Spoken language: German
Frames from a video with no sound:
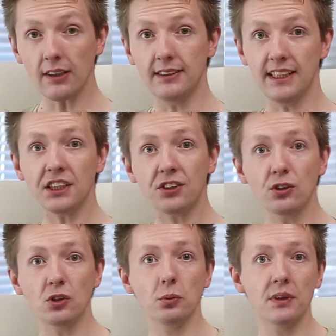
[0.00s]
Sehr
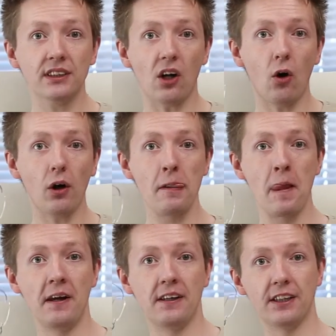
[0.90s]
schön ist übrigens auch,
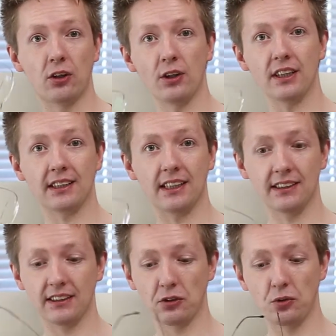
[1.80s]
ihr könnt das
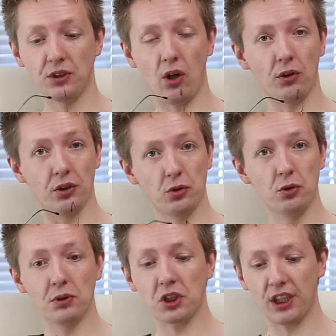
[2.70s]
Ganze natürlich auch
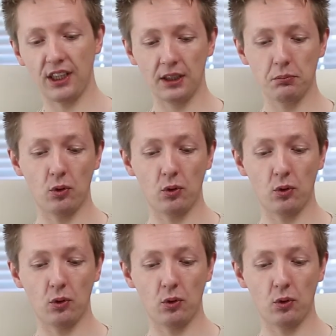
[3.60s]
getönt bestellen,